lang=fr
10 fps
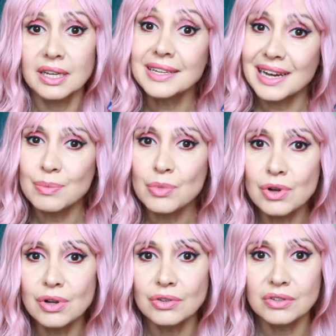
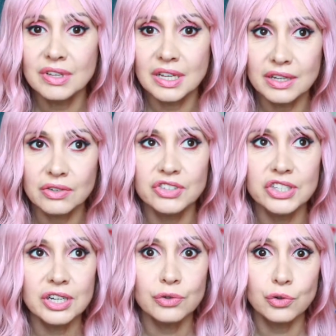également
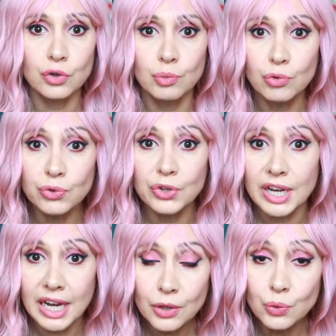d'anéantir notre monde
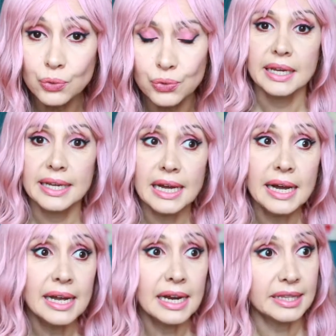à nous. Et là,
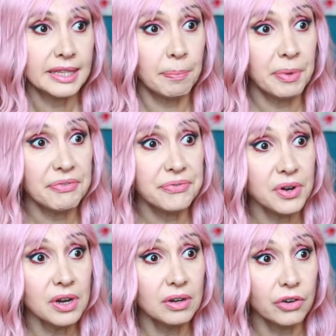elle a tapé
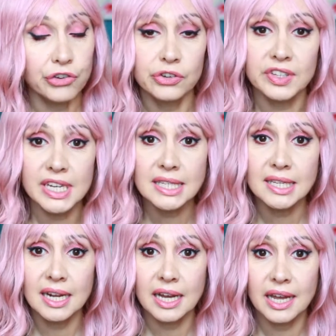fort, l'enchanteresse,
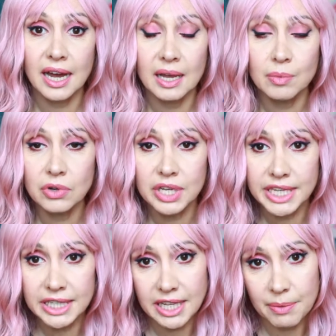elle a carrément
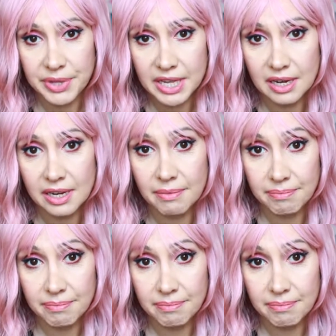kidnappé la